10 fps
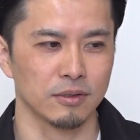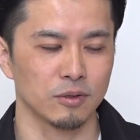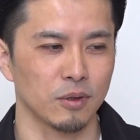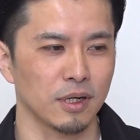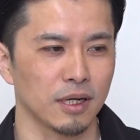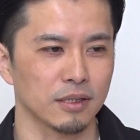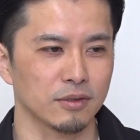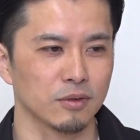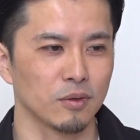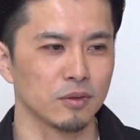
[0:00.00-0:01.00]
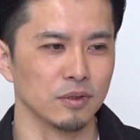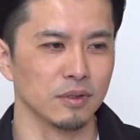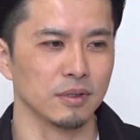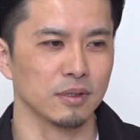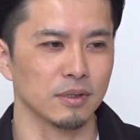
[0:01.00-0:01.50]
それがすご
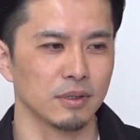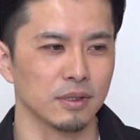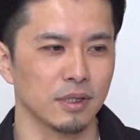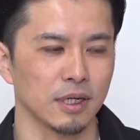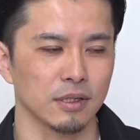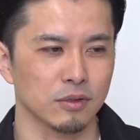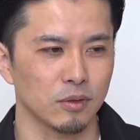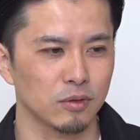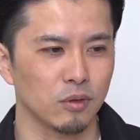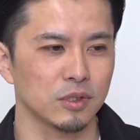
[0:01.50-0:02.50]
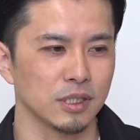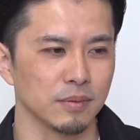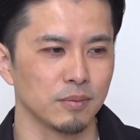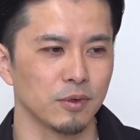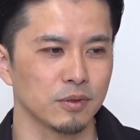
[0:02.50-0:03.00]
くなんかその当
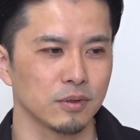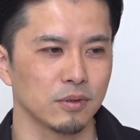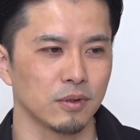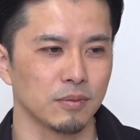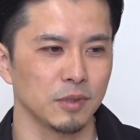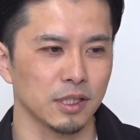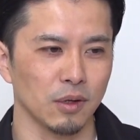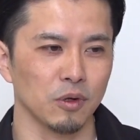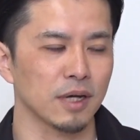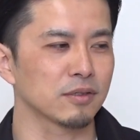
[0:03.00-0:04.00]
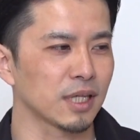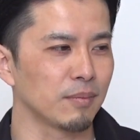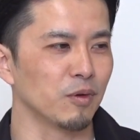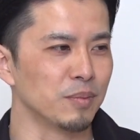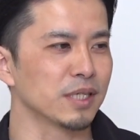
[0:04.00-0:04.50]
時僕を見てたお客さ
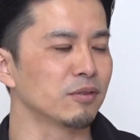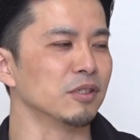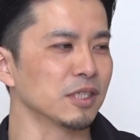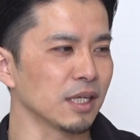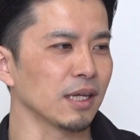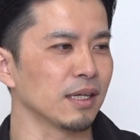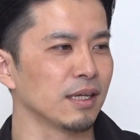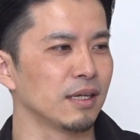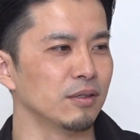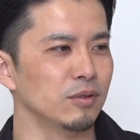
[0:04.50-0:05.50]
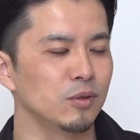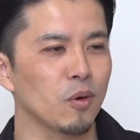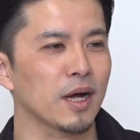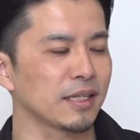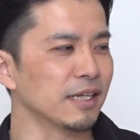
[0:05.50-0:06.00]
んもびっくりして
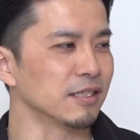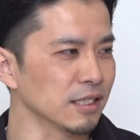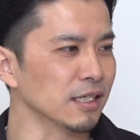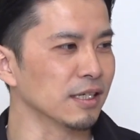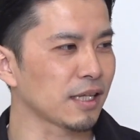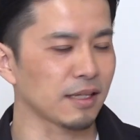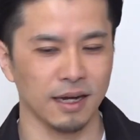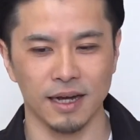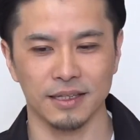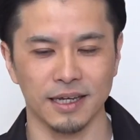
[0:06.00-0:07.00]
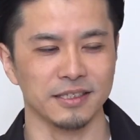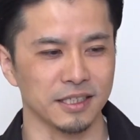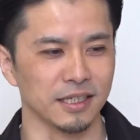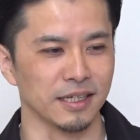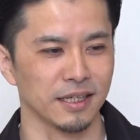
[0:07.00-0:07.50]
動かないし戦わない
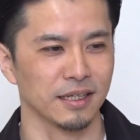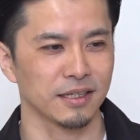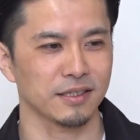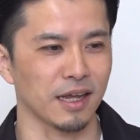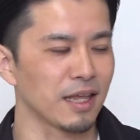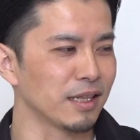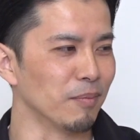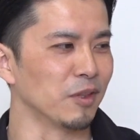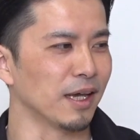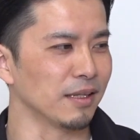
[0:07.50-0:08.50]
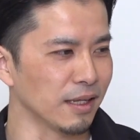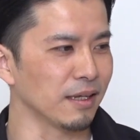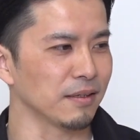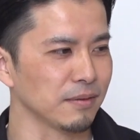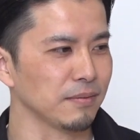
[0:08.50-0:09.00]
し叫んでもないで